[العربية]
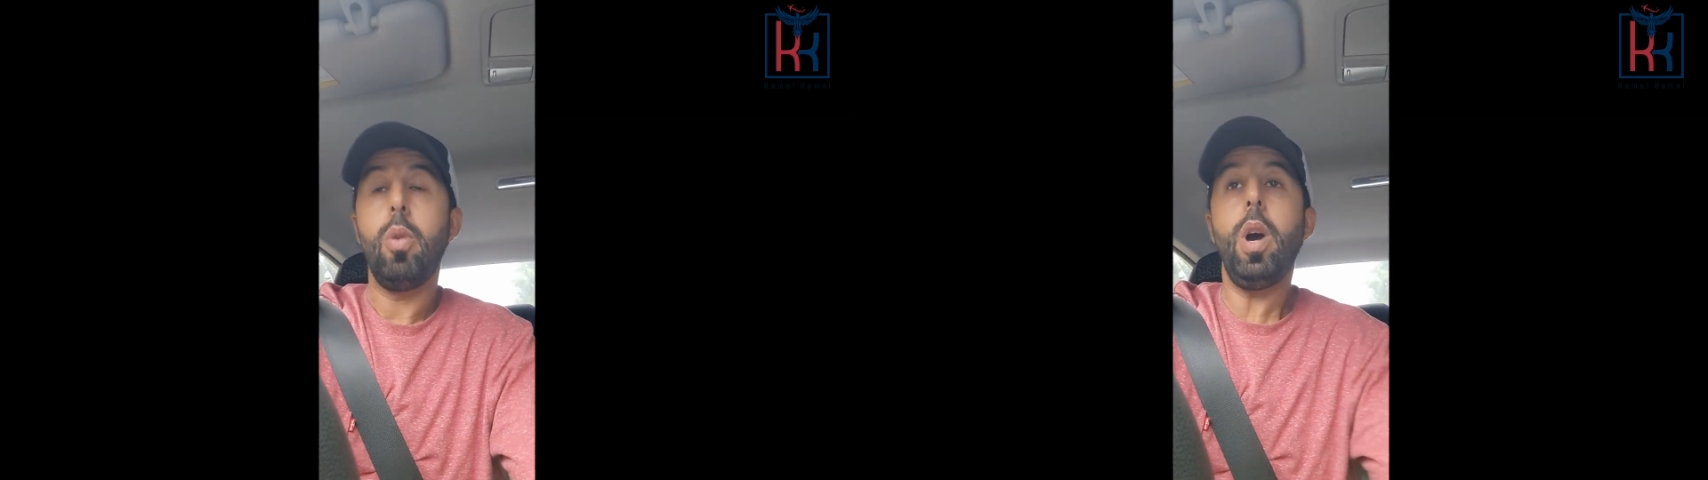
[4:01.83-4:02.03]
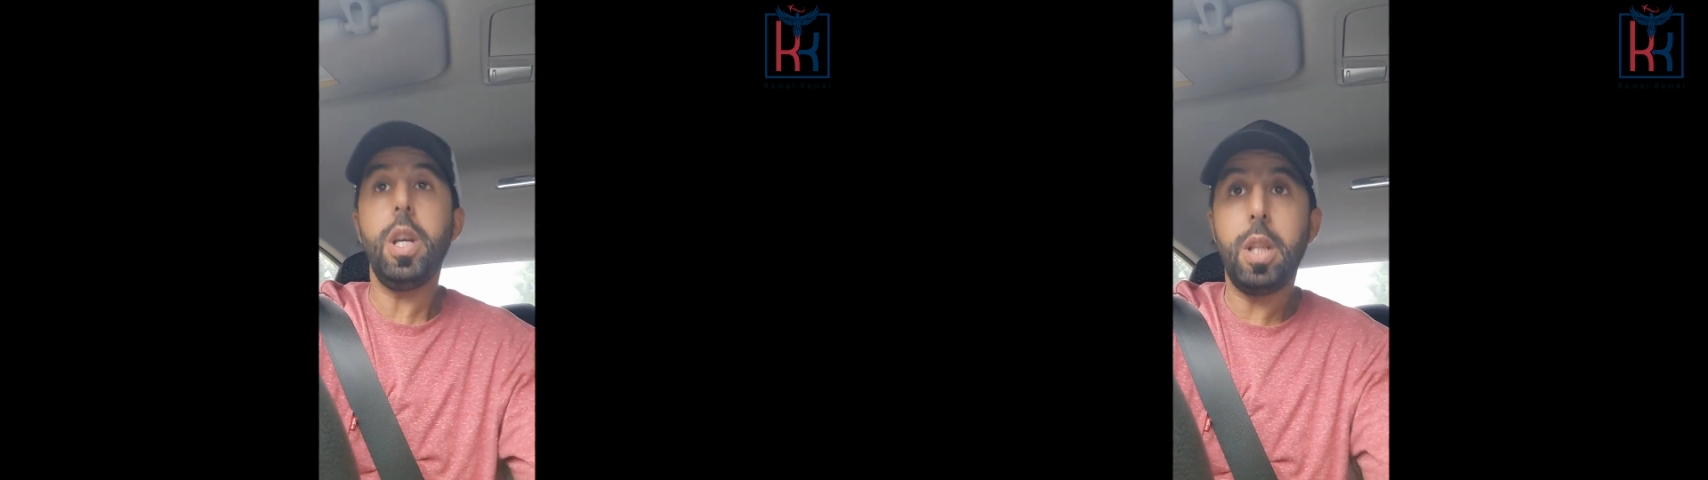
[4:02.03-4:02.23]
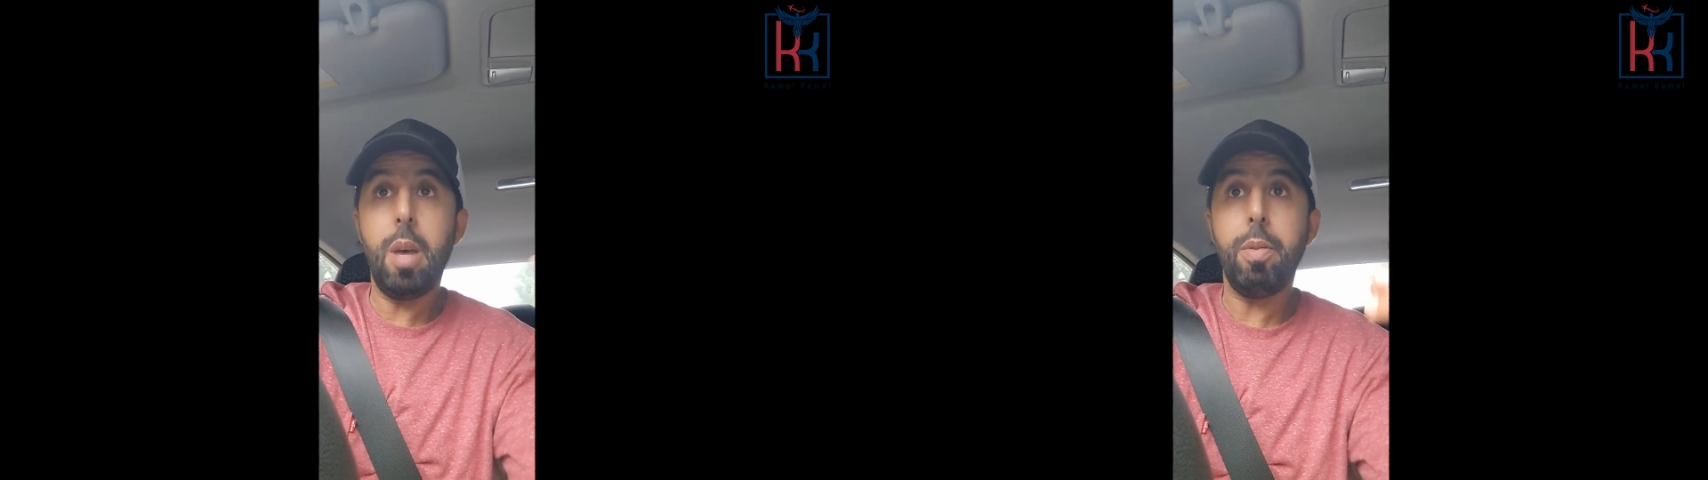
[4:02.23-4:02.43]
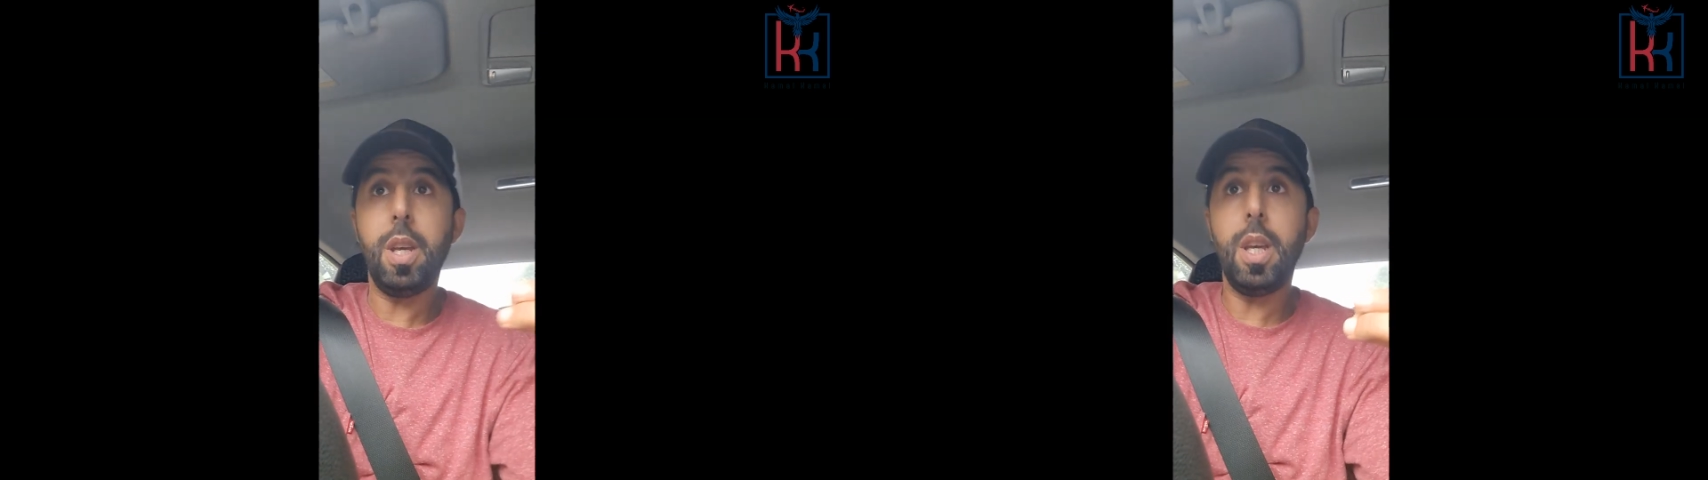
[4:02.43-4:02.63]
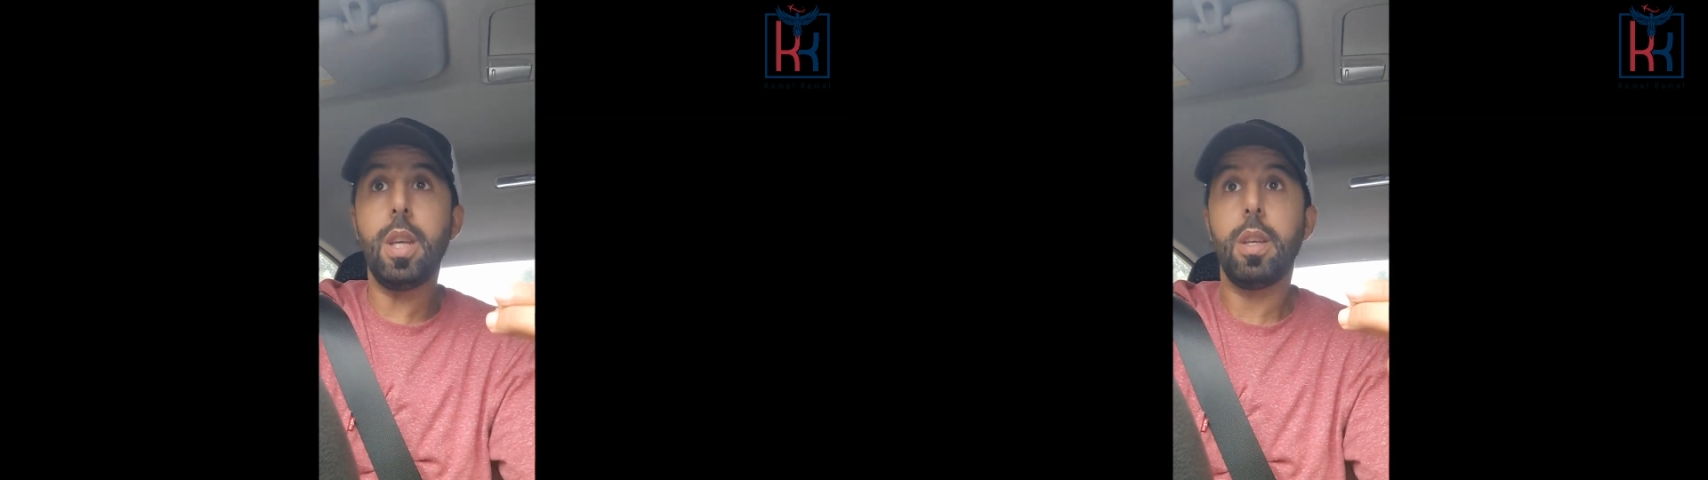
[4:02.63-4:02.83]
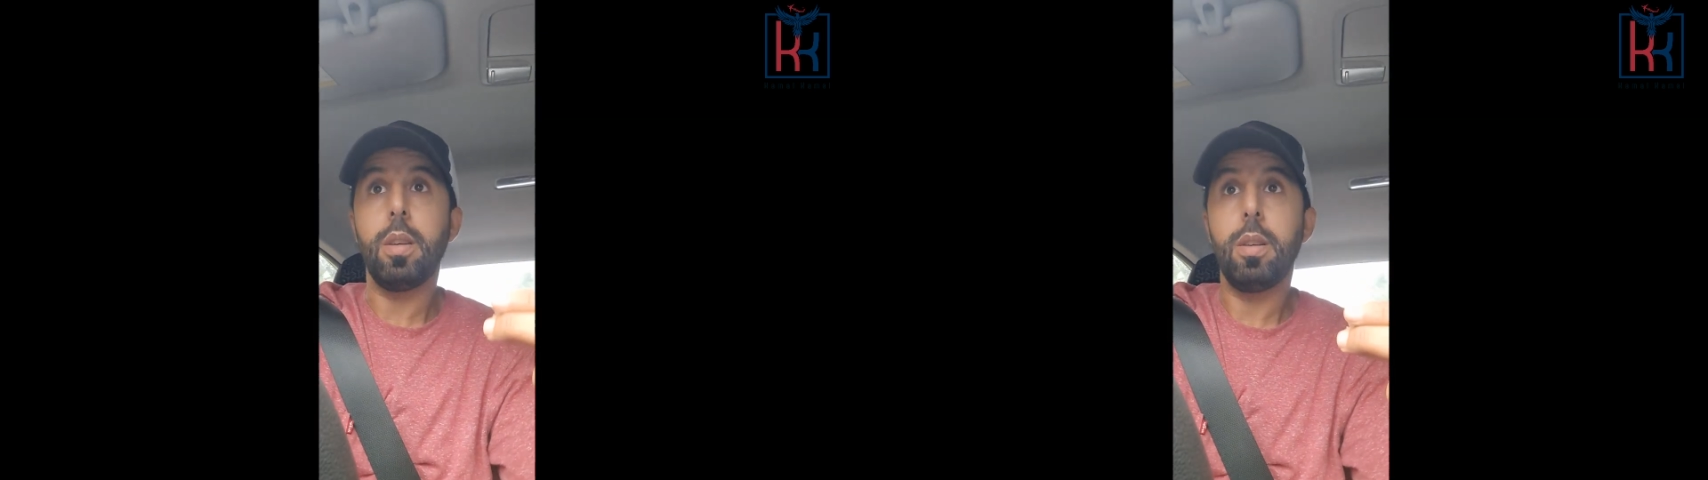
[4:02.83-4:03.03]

واذا به